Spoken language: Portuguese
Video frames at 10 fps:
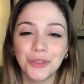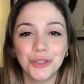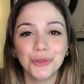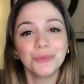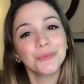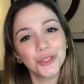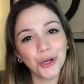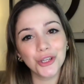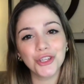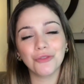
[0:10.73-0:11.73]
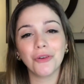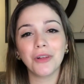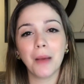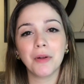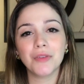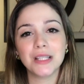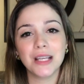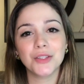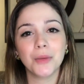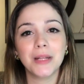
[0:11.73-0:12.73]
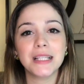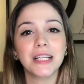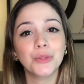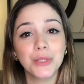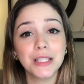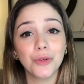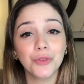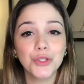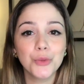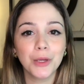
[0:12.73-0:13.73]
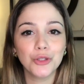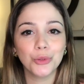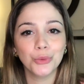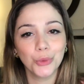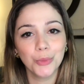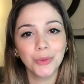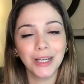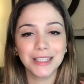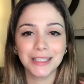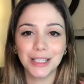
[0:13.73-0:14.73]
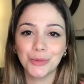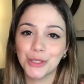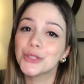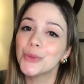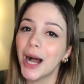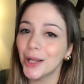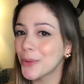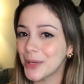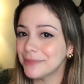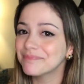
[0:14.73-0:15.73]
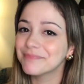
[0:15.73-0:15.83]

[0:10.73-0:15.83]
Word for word: vídeo de hoje eu vou falar para vocês sobre as leituras que eu fiz no mês de outubro, as leituras do Halloween.